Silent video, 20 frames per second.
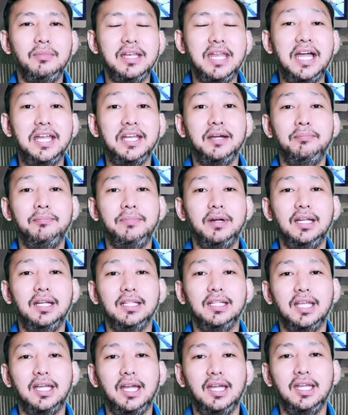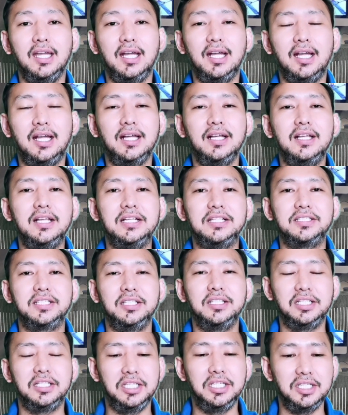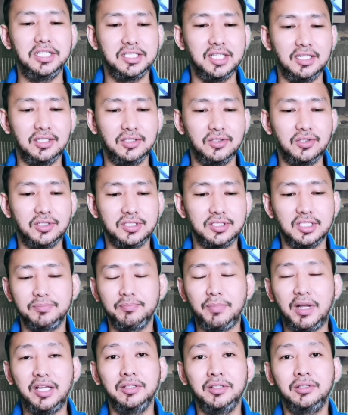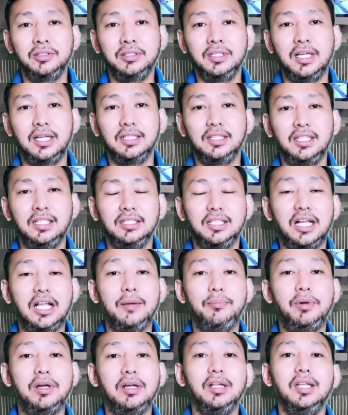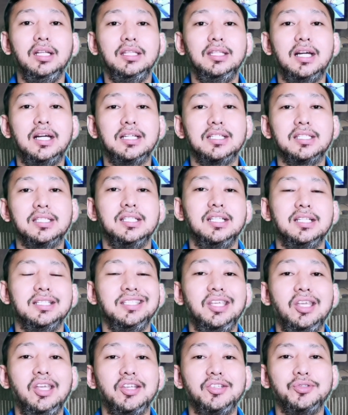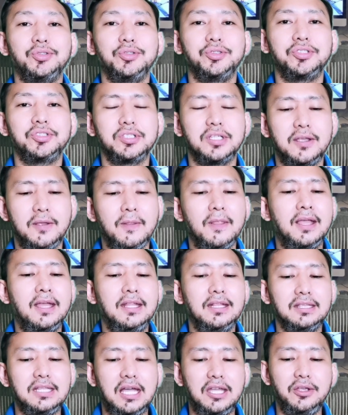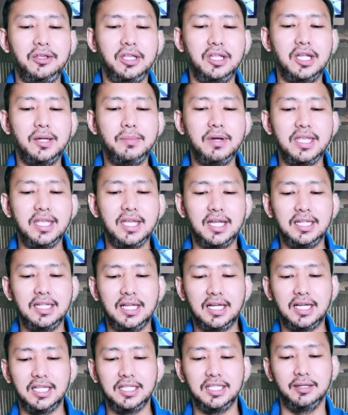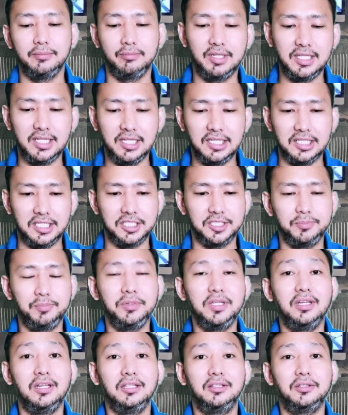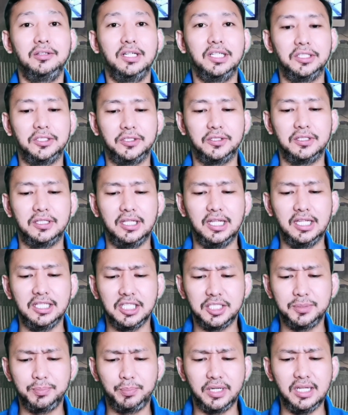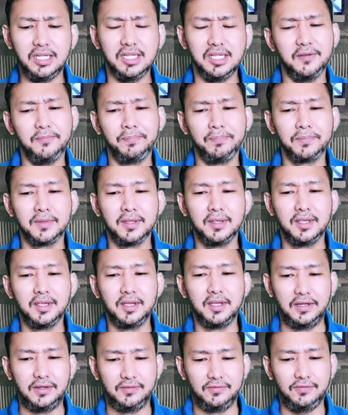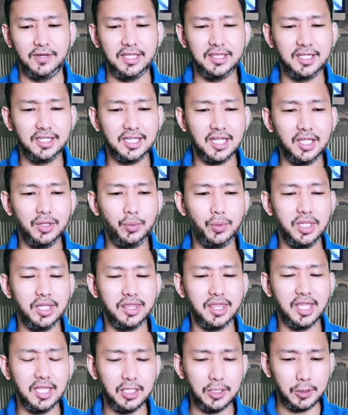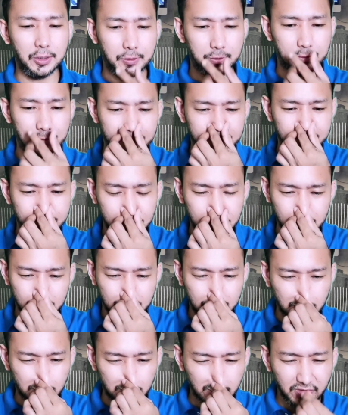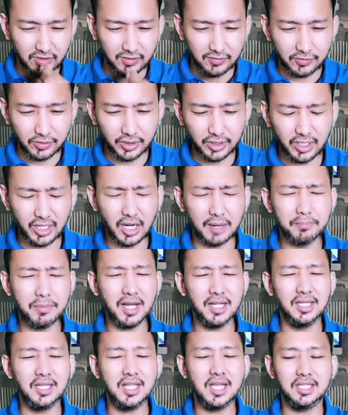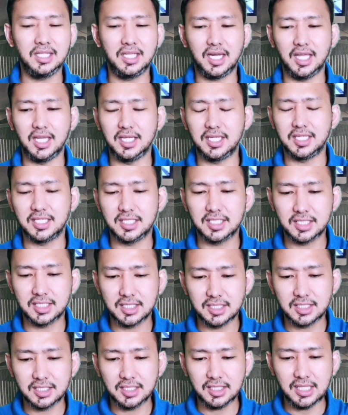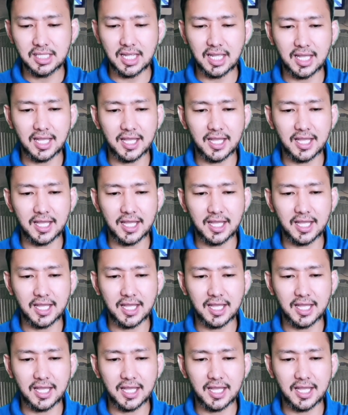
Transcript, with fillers: mananampalataya sa nag-iisang Diyos at Panginoon nating tagapagligtas na si Jesus. Tayo ay gabayan ng Kanyang Banal na Espiritu ngayon. Let us pray. Father God, we thank you for your abundant grace na